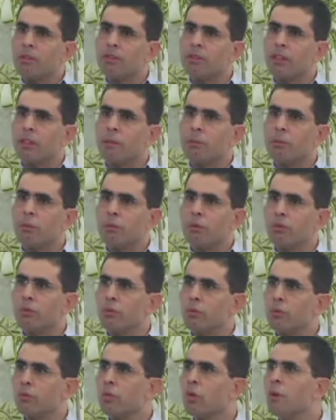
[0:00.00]
nós
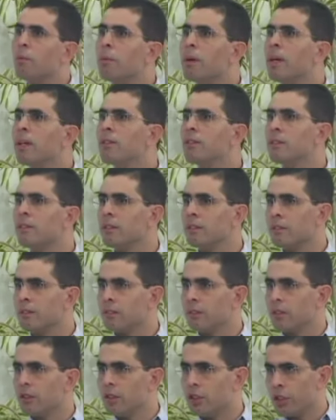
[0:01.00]
temos os
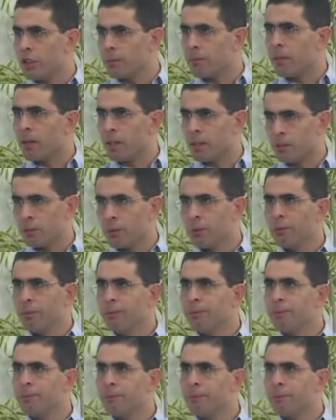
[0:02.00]
romances de Emmanuel,